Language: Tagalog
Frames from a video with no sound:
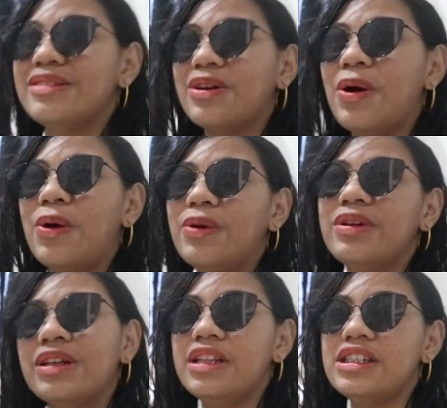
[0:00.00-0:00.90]
So,
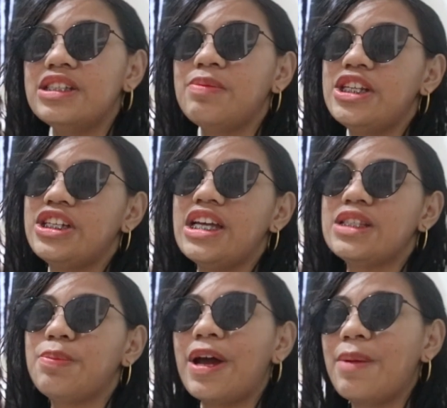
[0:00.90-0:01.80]
this is my
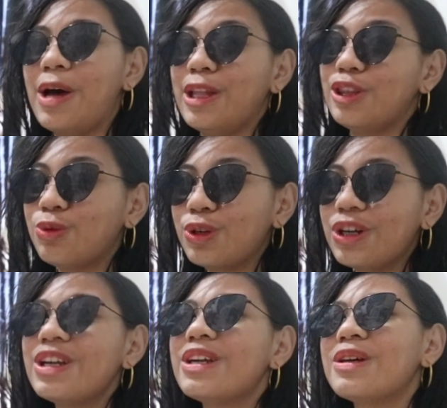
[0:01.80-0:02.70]
chance para
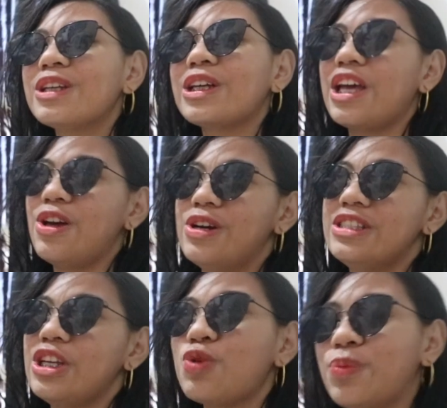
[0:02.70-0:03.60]
maka-tour kayo
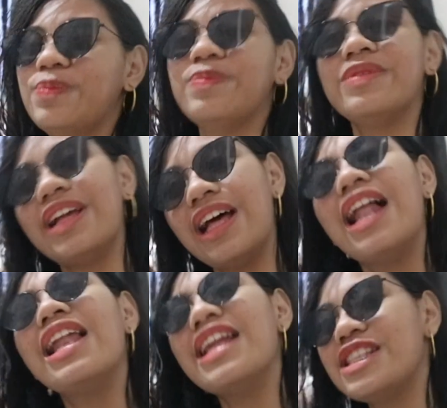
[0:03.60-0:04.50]
sa room.
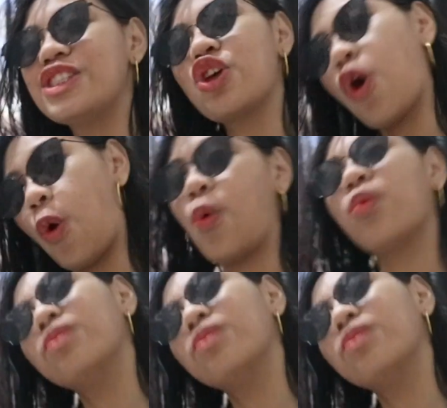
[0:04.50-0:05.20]
Let's go!